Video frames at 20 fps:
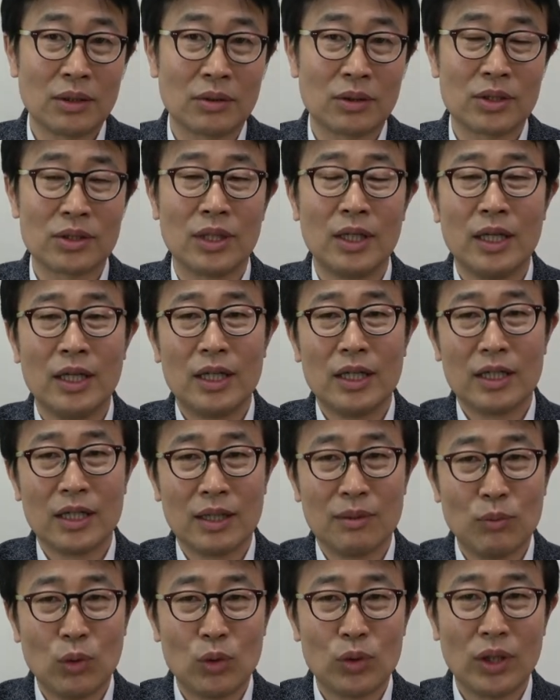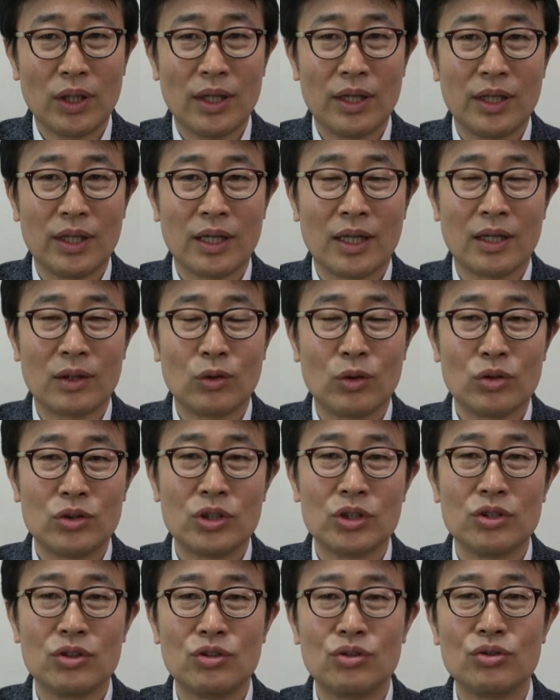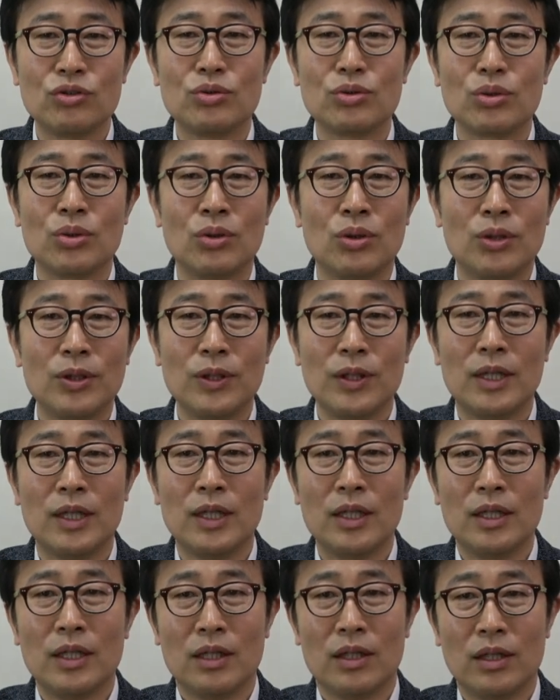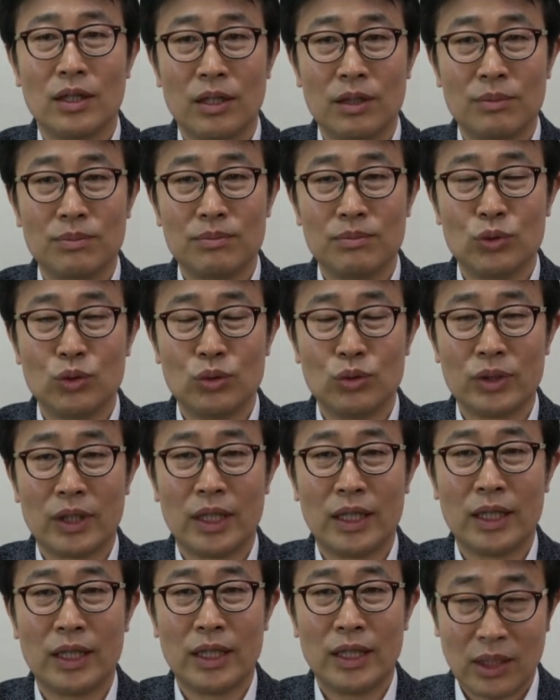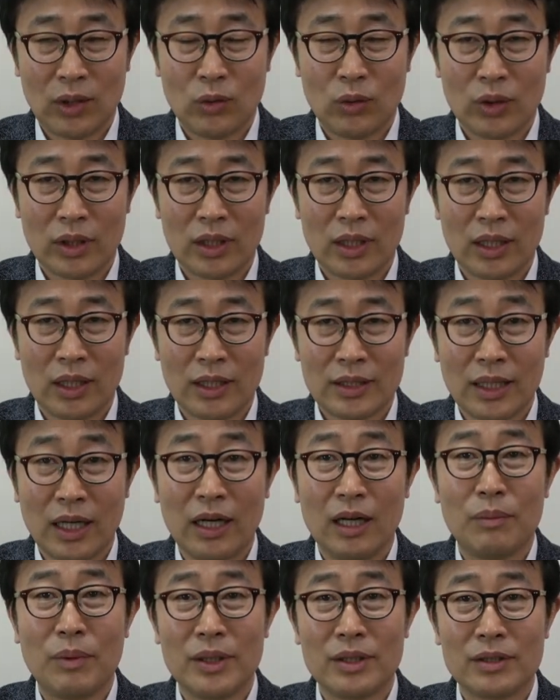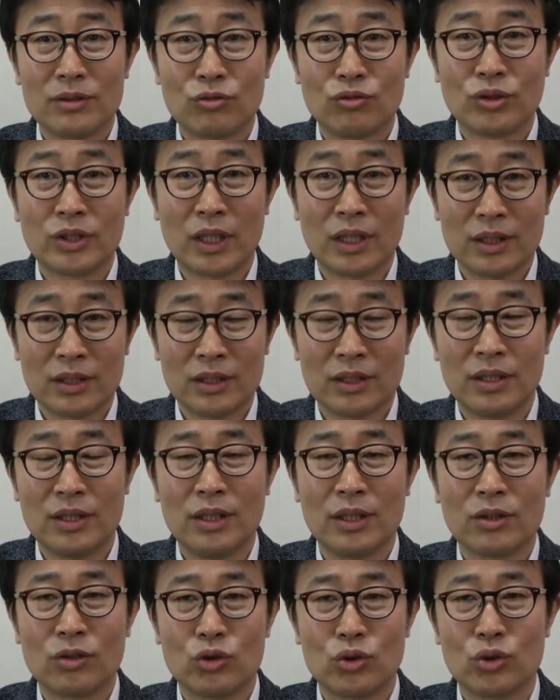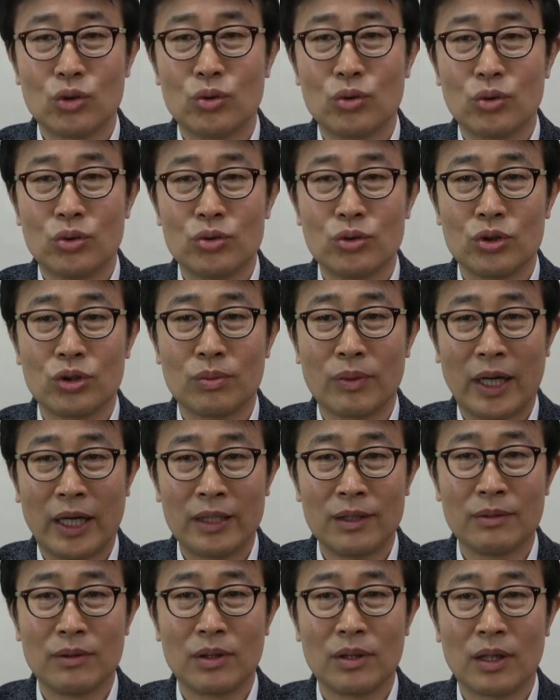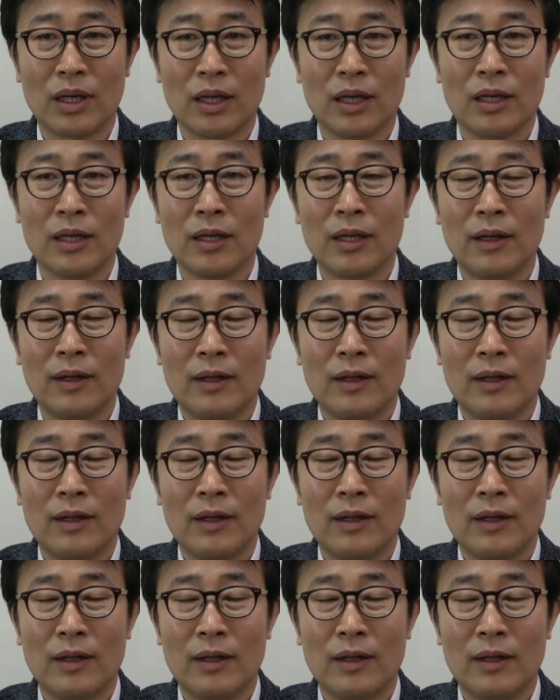그래서 리모델링하고 증축으로 업무나 새롭게 사업하는 구상들을 그쪽으로 지금 가는 게